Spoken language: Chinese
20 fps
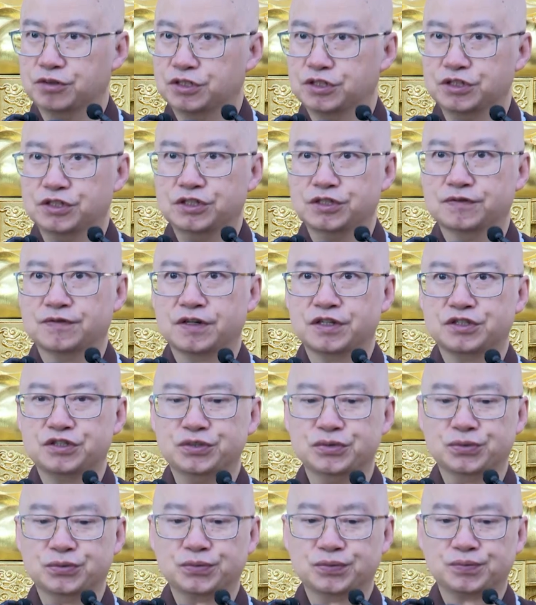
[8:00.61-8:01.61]
生西方
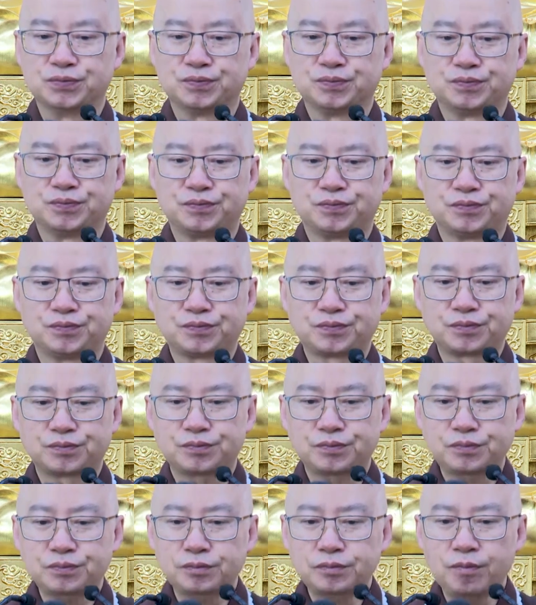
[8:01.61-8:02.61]
净土。
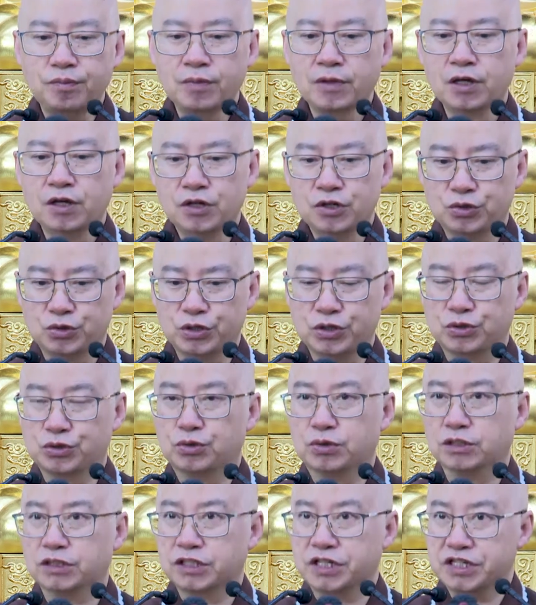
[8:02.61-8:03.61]
所以
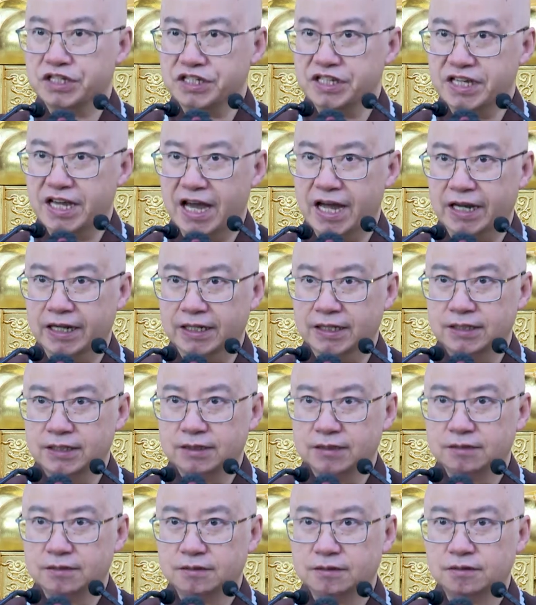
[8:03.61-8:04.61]
说，这个眼
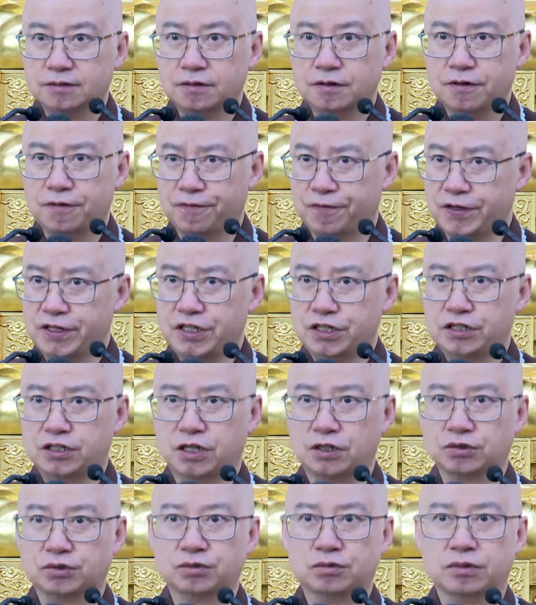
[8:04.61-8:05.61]
非
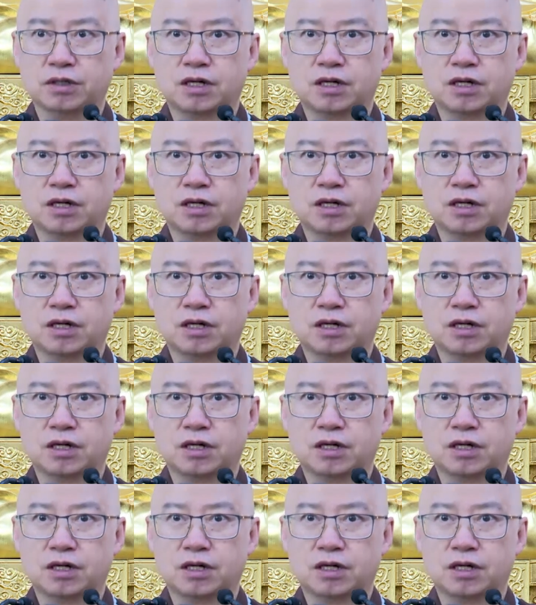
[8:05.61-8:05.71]
常重